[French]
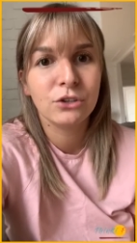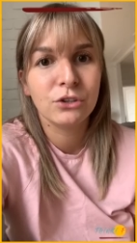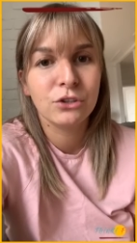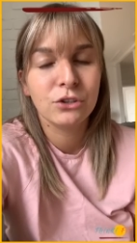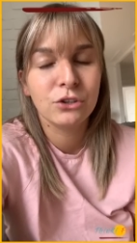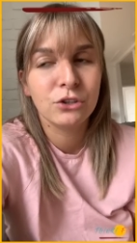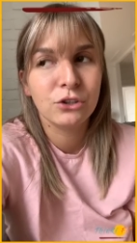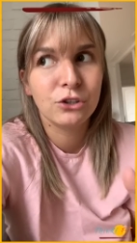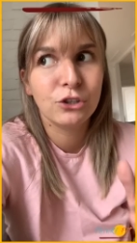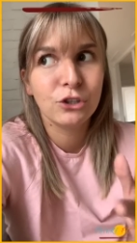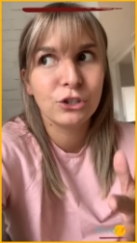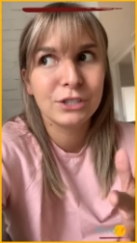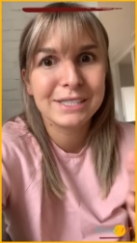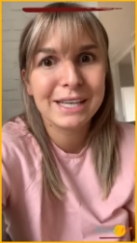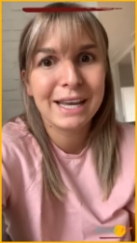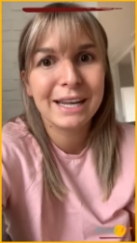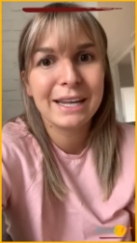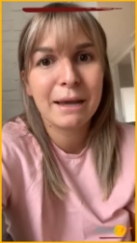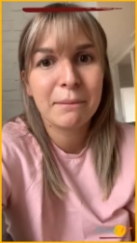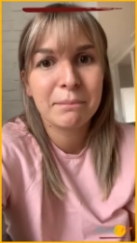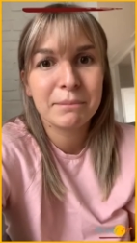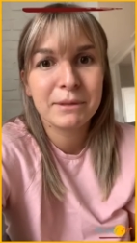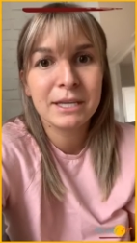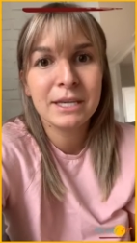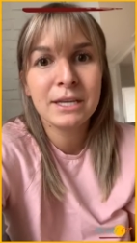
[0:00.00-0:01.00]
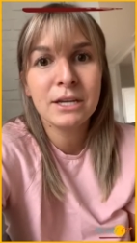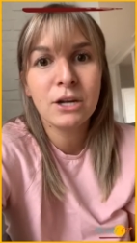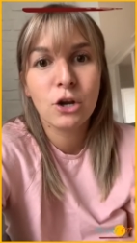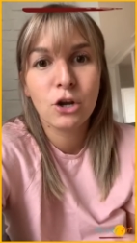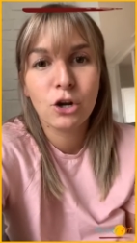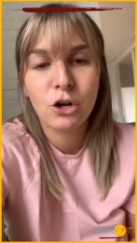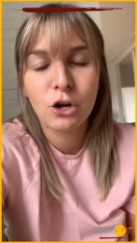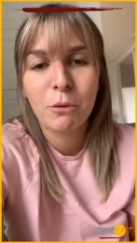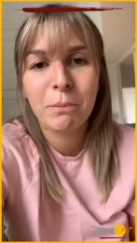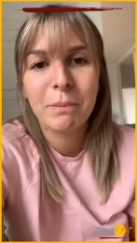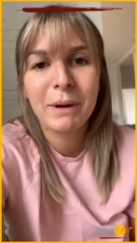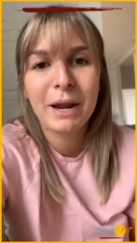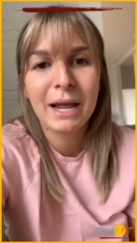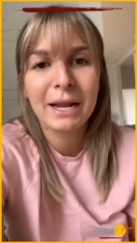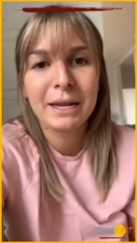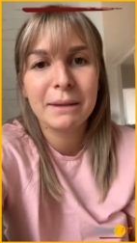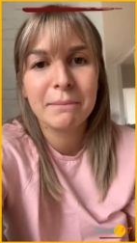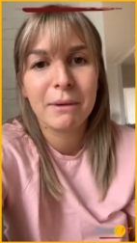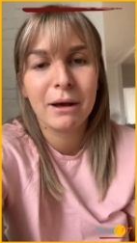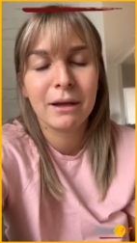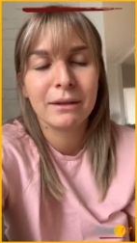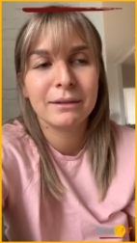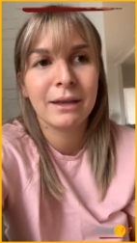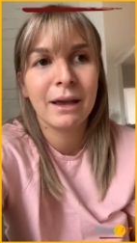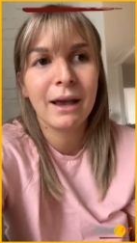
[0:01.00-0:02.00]
de s'adapter le, plan
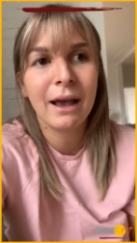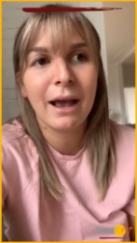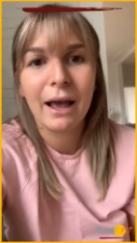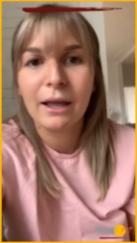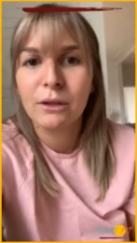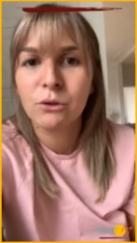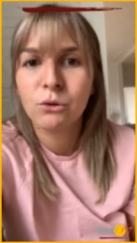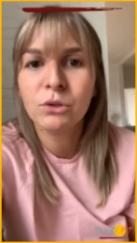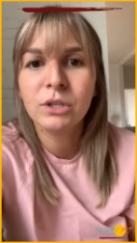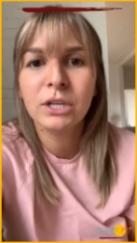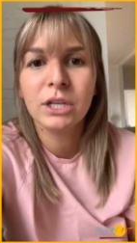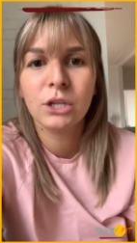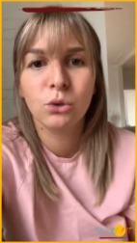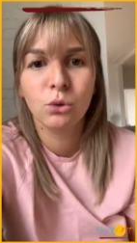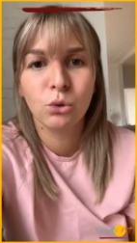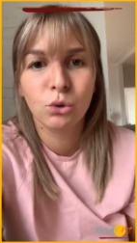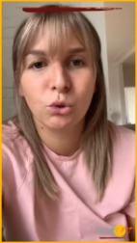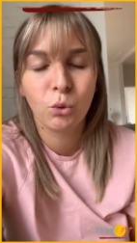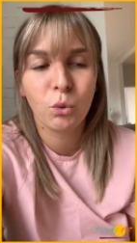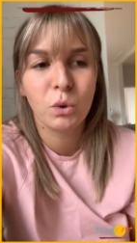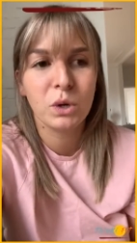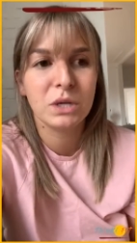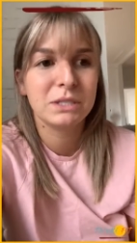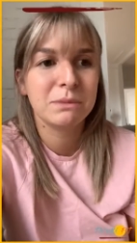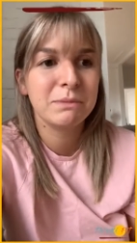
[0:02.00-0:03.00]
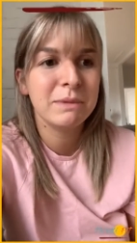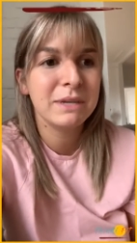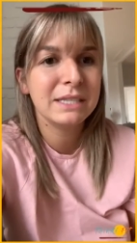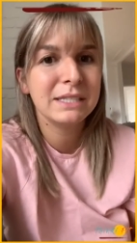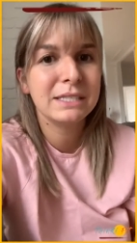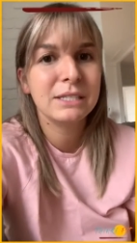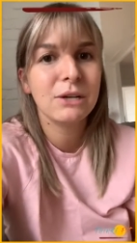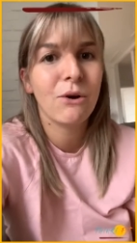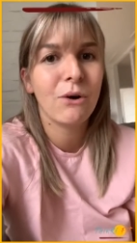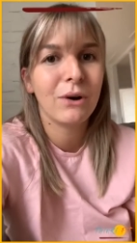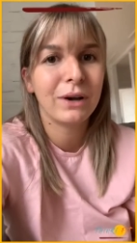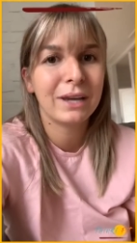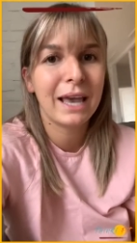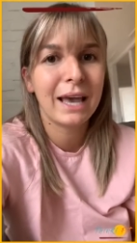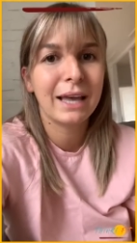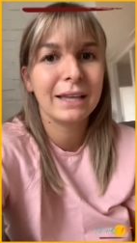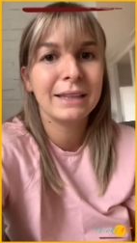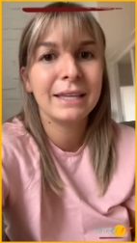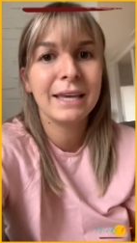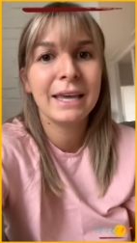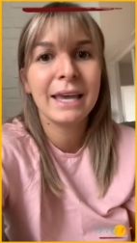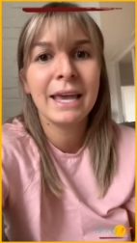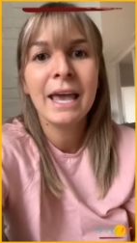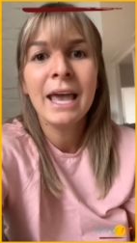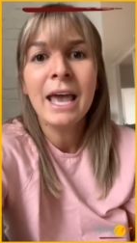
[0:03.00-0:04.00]
alimentaire à toutes les deux trois semaines si on
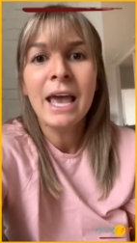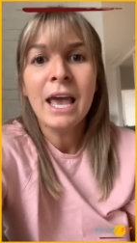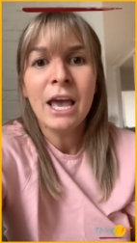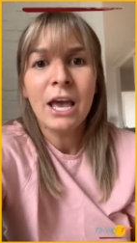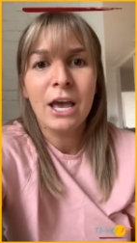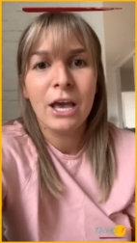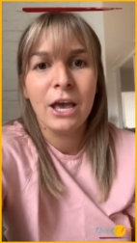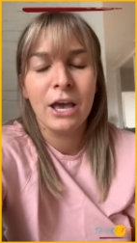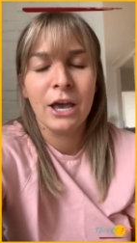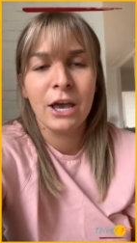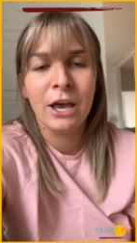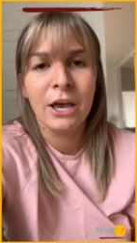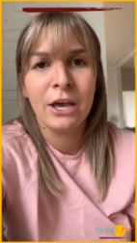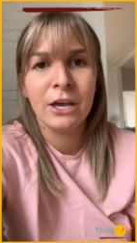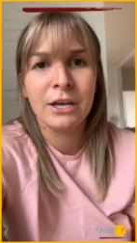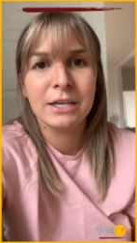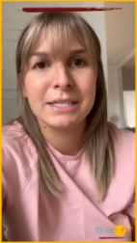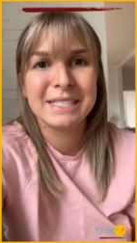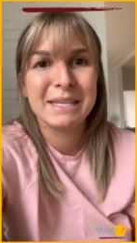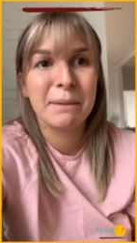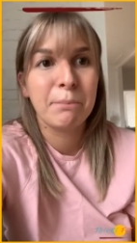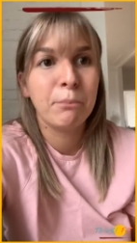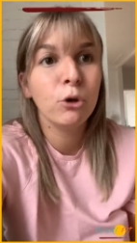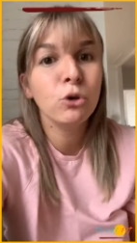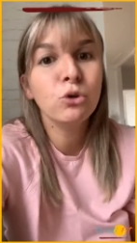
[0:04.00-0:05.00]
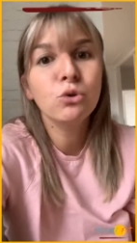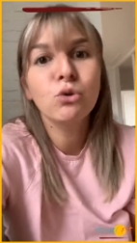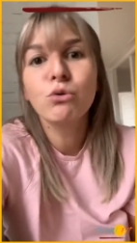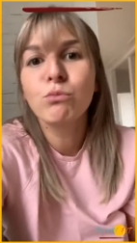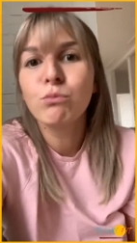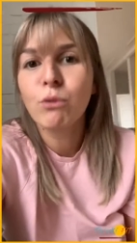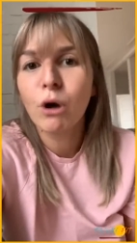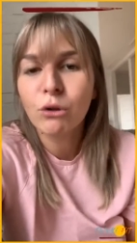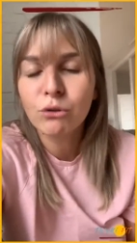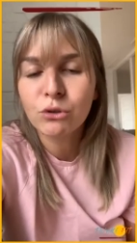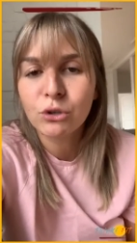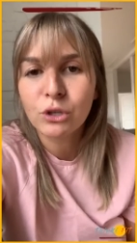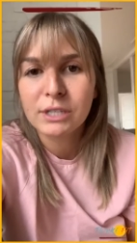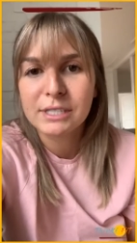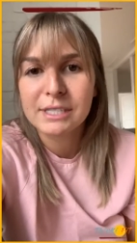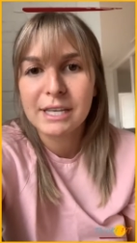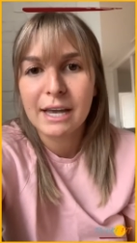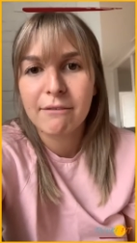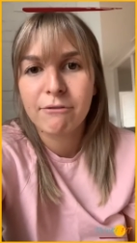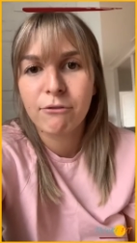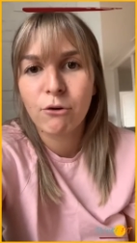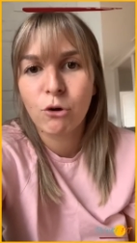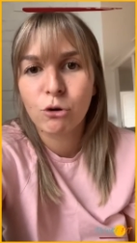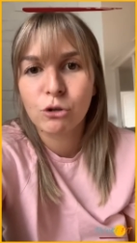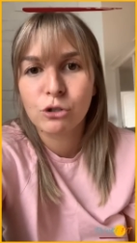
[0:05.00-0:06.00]
regardait euh, c'est pas tout le monde que ça
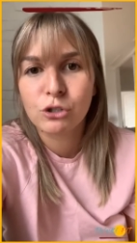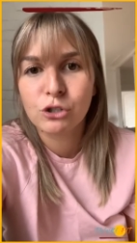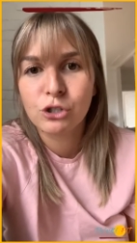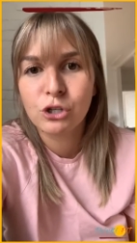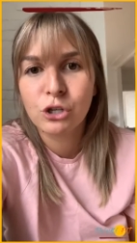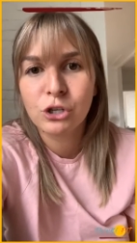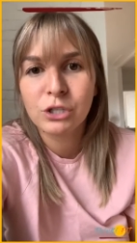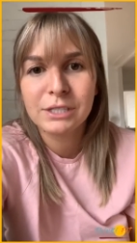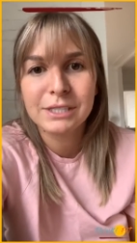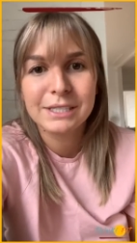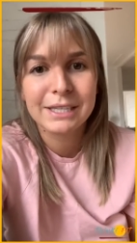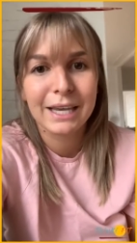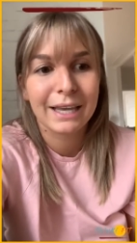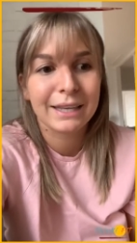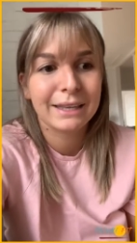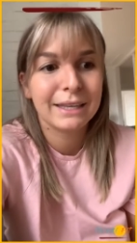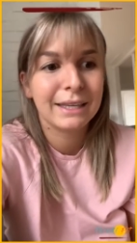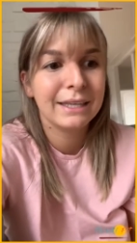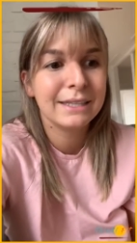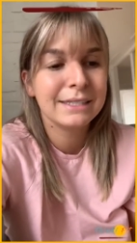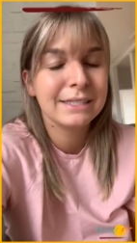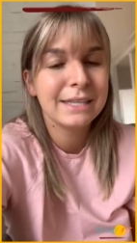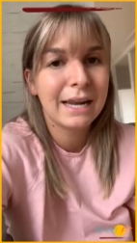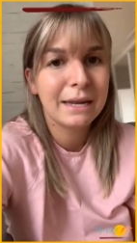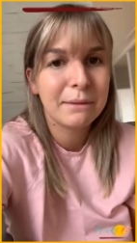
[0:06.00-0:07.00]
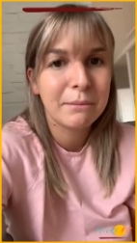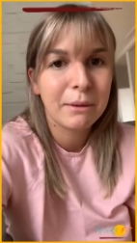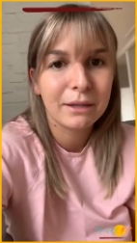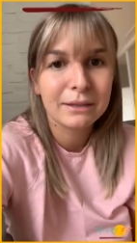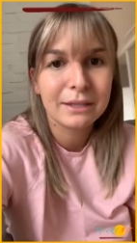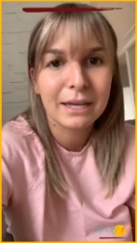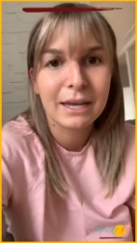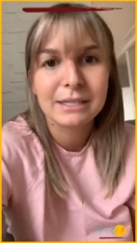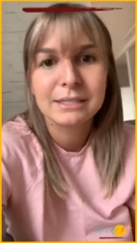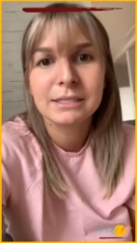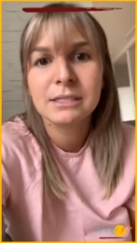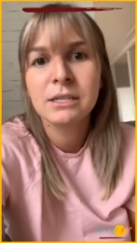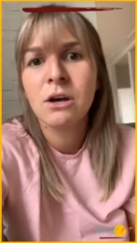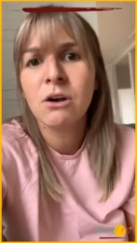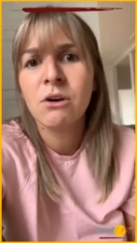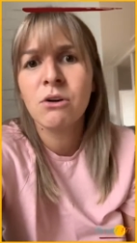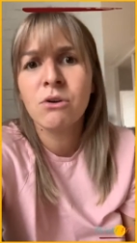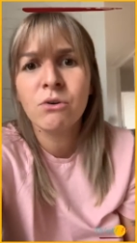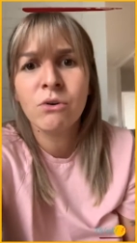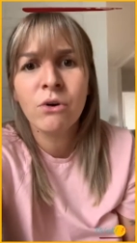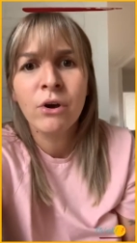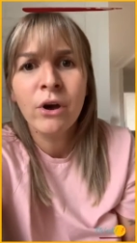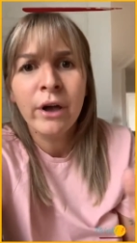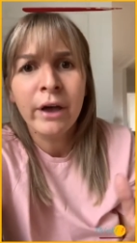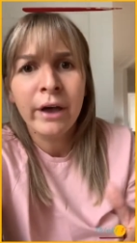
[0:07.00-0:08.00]
fonctionne certaines
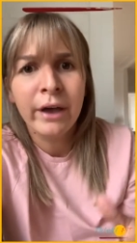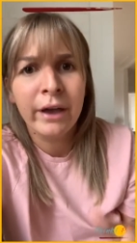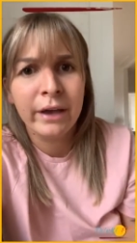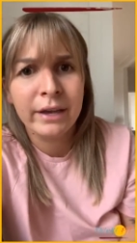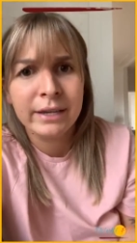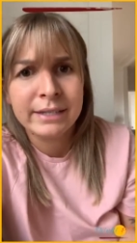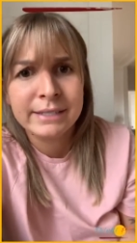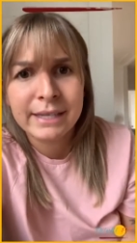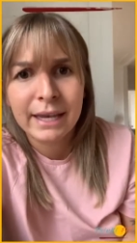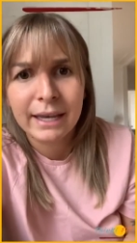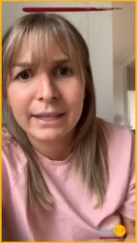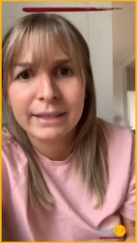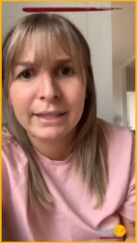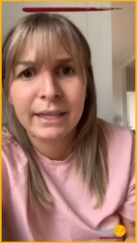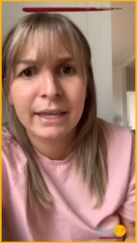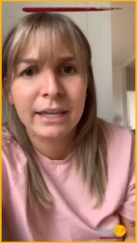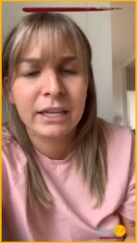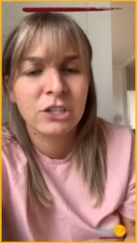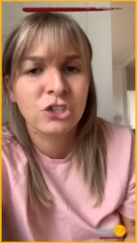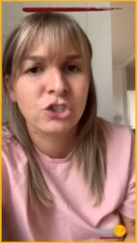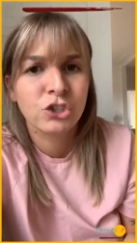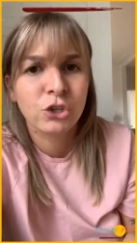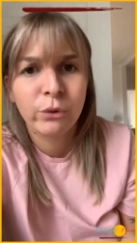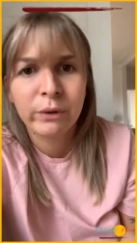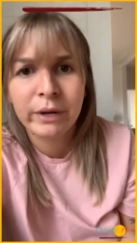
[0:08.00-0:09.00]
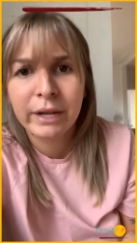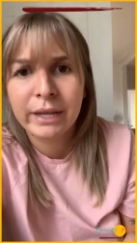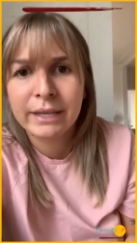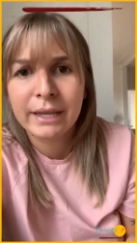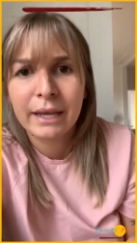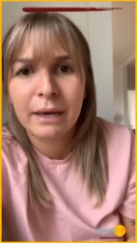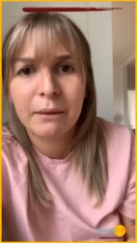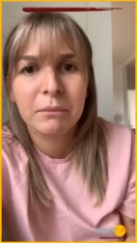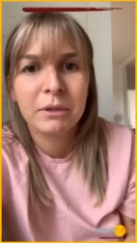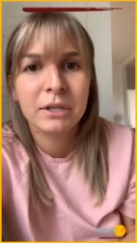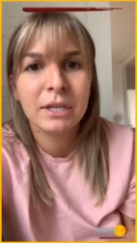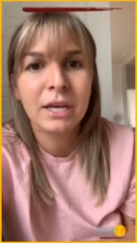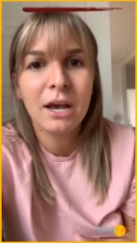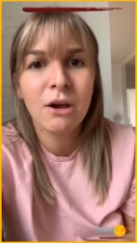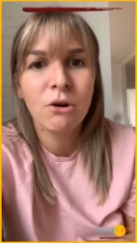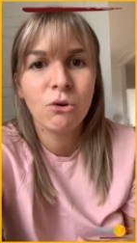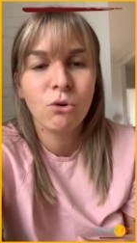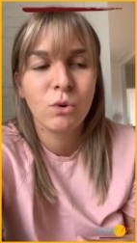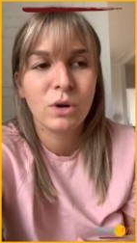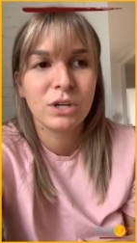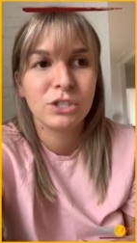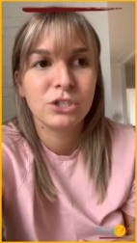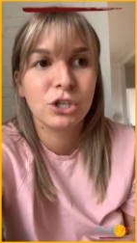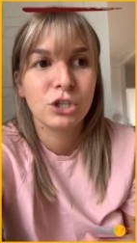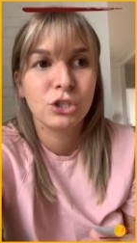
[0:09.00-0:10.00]
alimentations euh, certains jeûnes intermittents ou
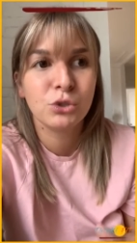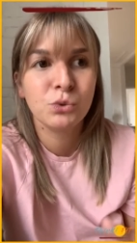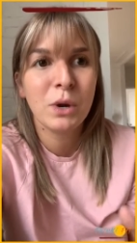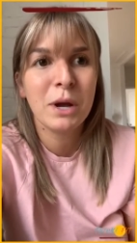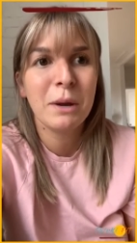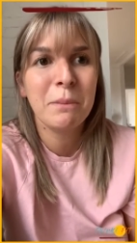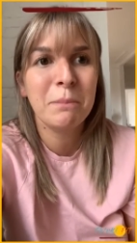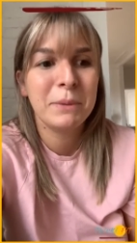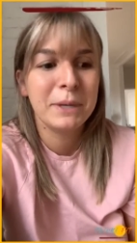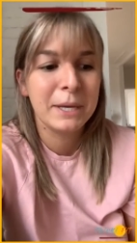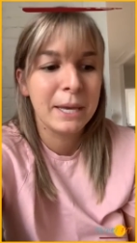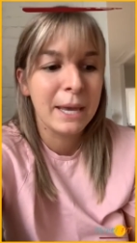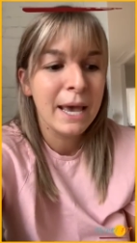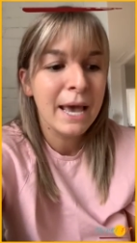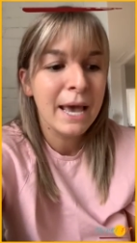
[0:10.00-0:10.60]
quoi que ce soit puis